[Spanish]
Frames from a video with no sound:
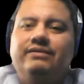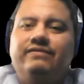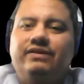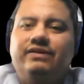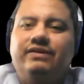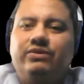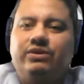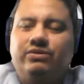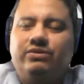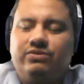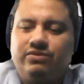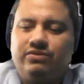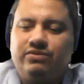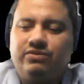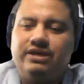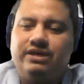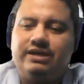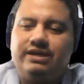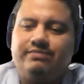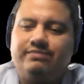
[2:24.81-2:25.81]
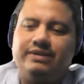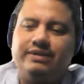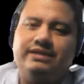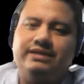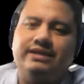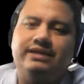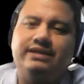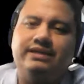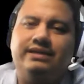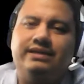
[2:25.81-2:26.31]
Favor colocar
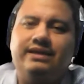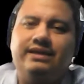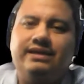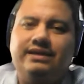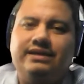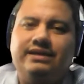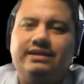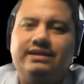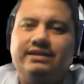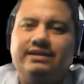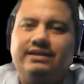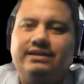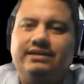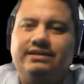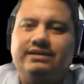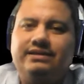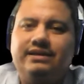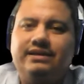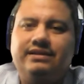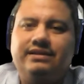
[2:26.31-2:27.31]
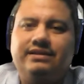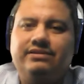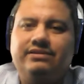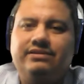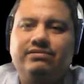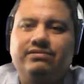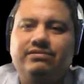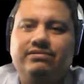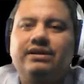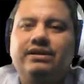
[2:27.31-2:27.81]
presente y en el, en el chat de
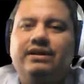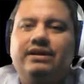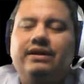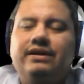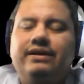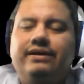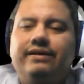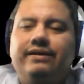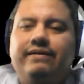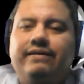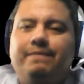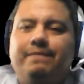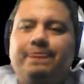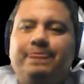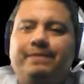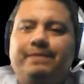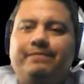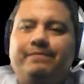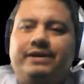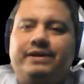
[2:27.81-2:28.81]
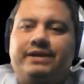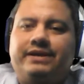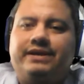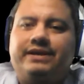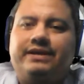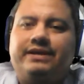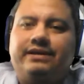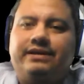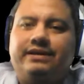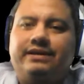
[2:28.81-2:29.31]
Zoom para
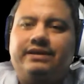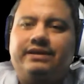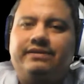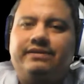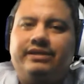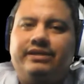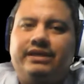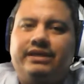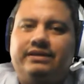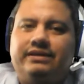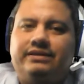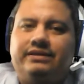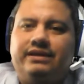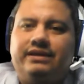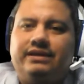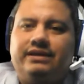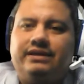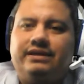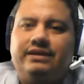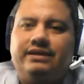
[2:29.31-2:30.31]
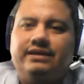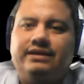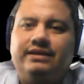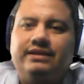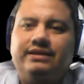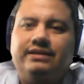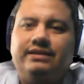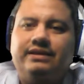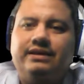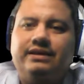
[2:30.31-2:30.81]
que quede evidencia
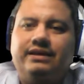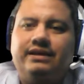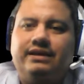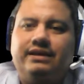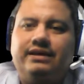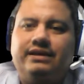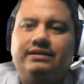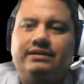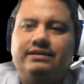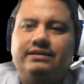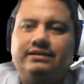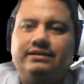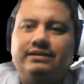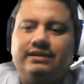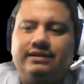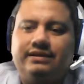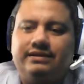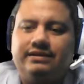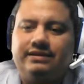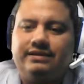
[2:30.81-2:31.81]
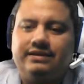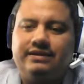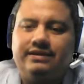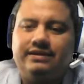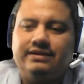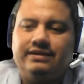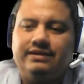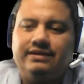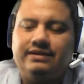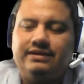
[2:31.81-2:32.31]
de la asistencia.